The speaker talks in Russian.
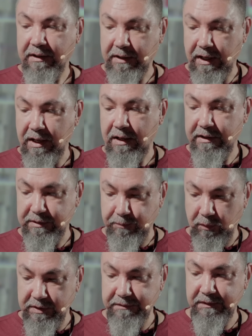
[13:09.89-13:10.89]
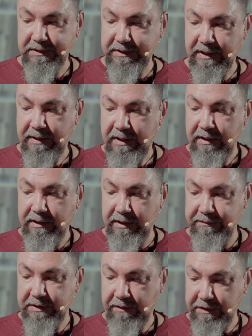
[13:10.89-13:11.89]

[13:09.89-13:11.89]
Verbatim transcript: к использовался и в